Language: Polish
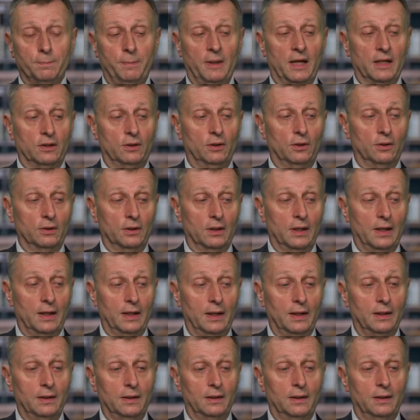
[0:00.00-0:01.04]

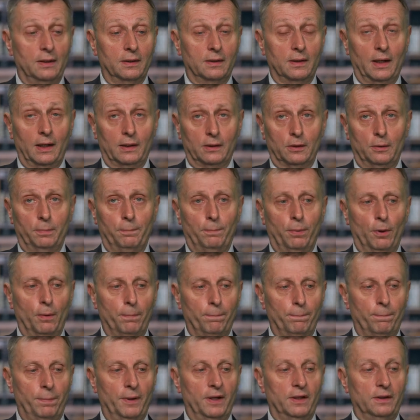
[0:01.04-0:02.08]
Platona y, Karl
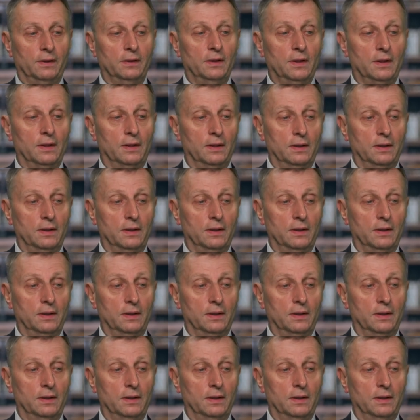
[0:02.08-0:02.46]
Popper